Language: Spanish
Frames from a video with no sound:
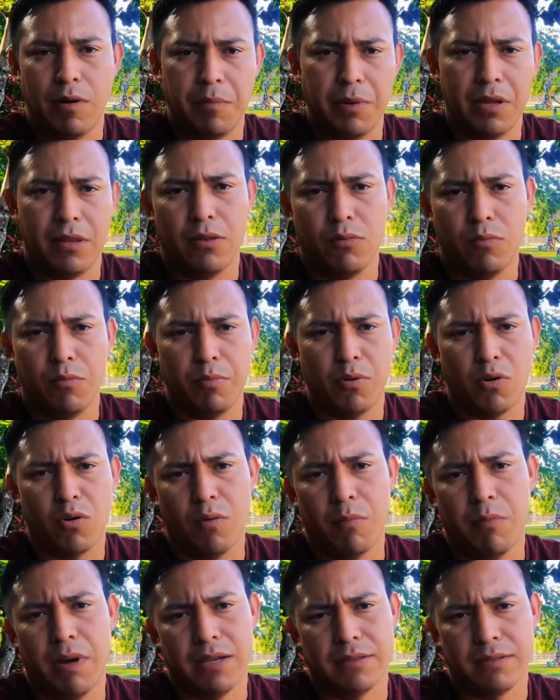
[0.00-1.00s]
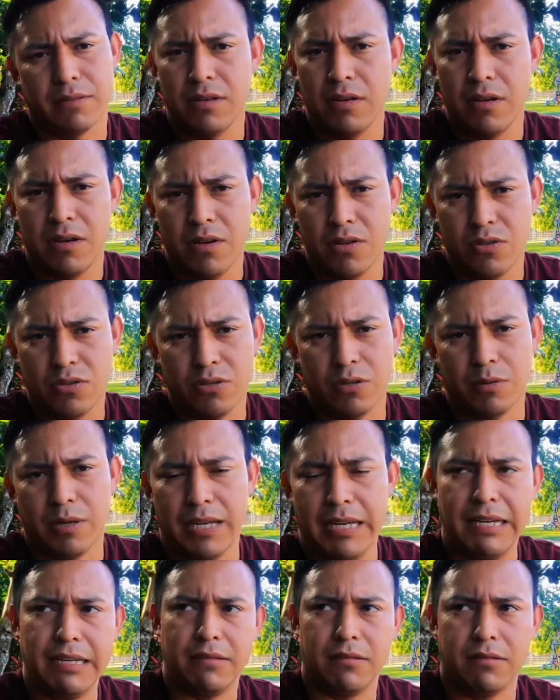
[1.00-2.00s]
va aprendiendo un poco más
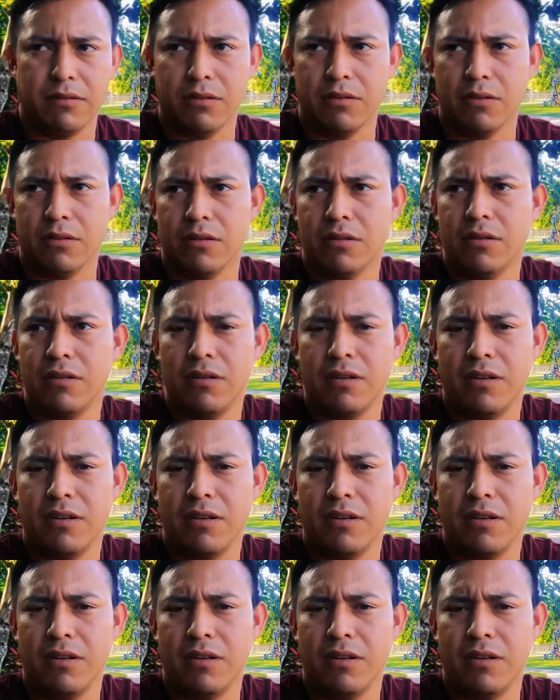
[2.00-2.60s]
sobre eso.